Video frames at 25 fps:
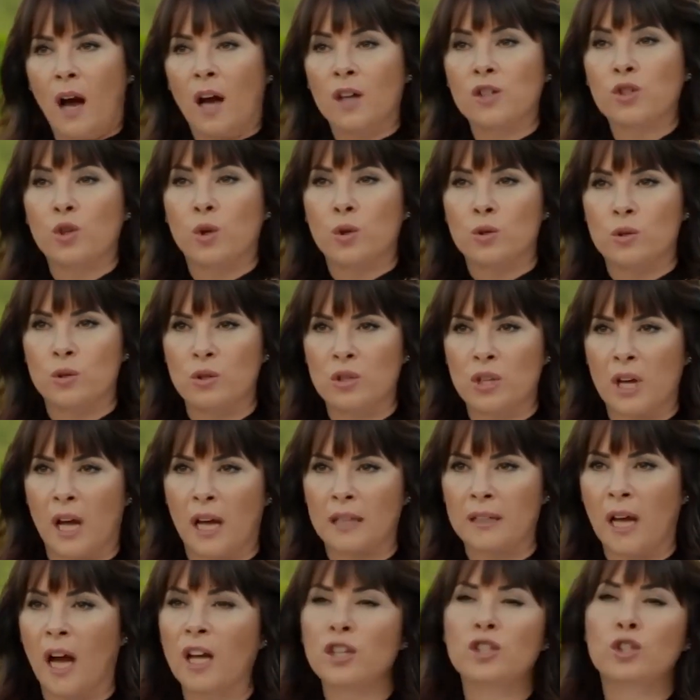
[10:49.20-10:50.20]
Aşk olsun
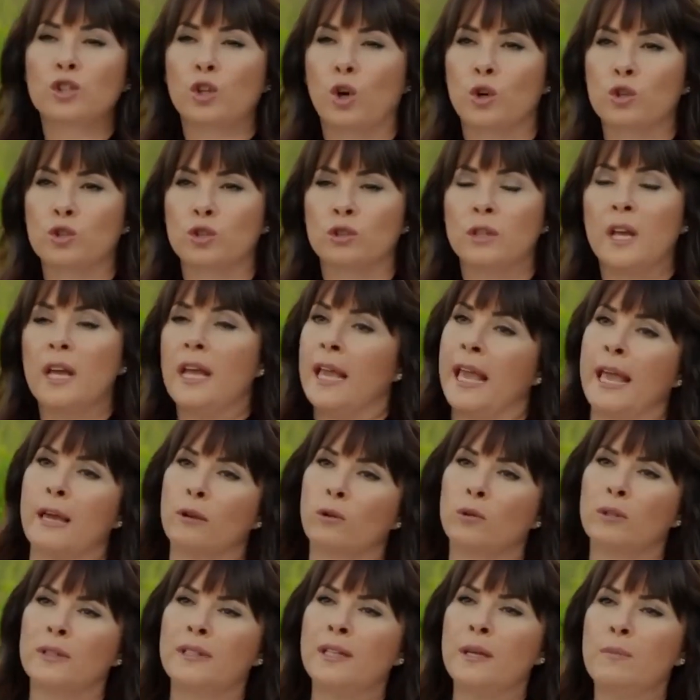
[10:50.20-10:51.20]
Şahat, aşk olsun.
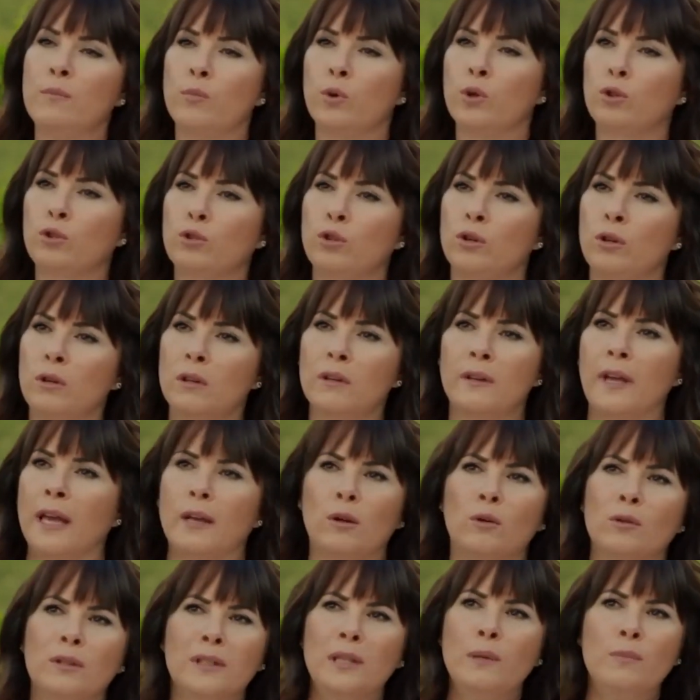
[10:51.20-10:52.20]
Erol'u kim büyüttü?
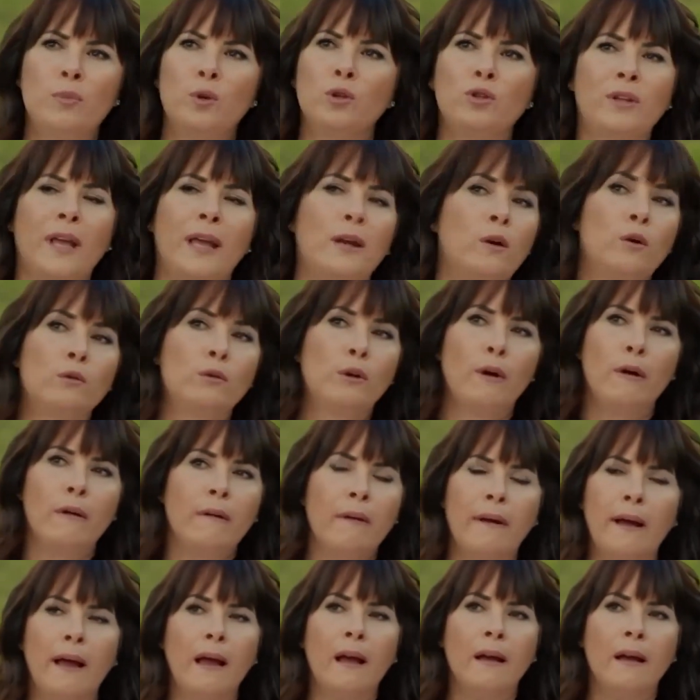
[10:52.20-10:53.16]
Erol'u kim büyüttü Erol'u? Ha?